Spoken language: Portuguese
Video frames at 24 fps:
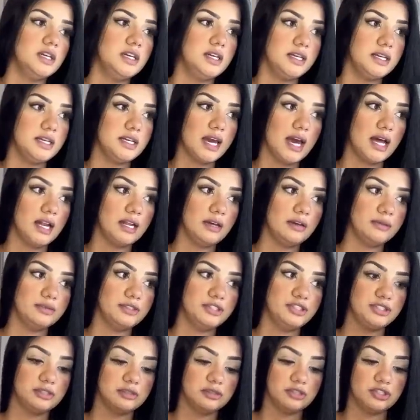E ela é um
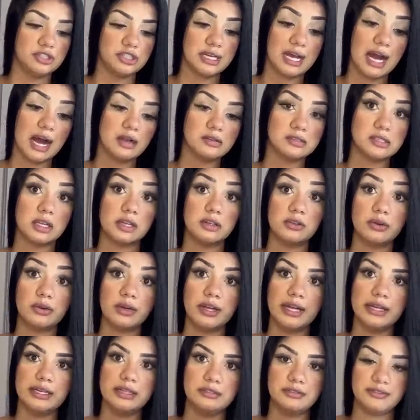estilo de calça que eu tô
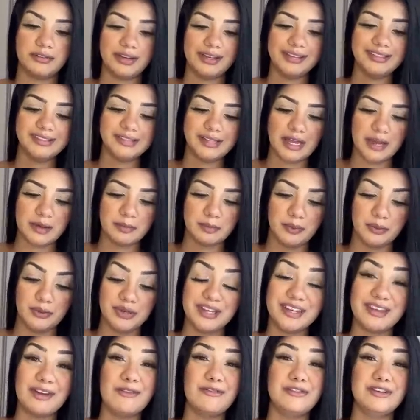querendo faz tempo e
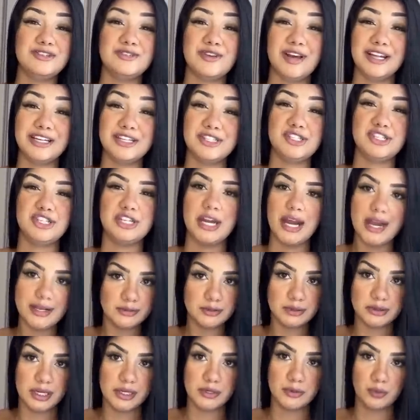que eu vejo ela direto
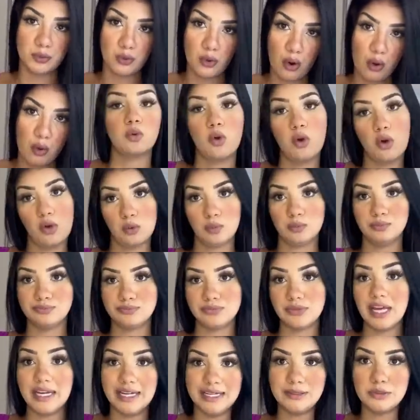na Yukon.
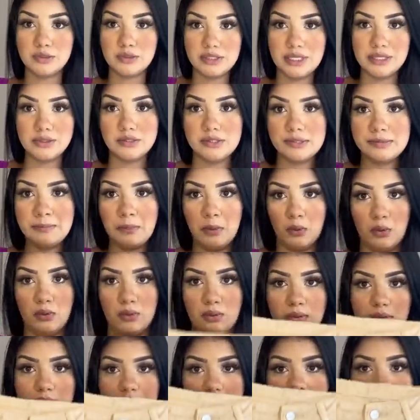Ela é 200 e
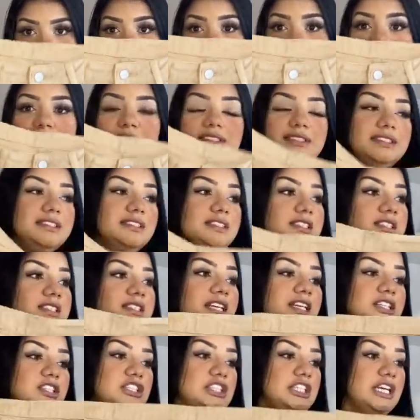pouco.
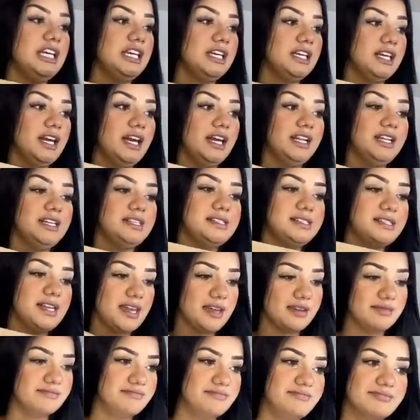Na Shein, ela é 100.
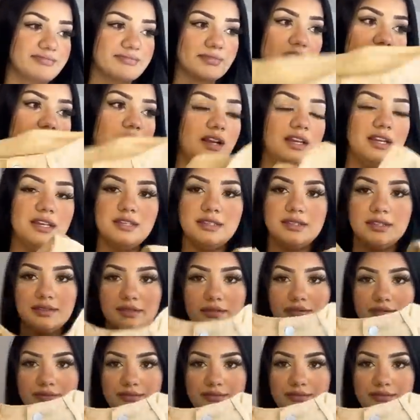Olha isso.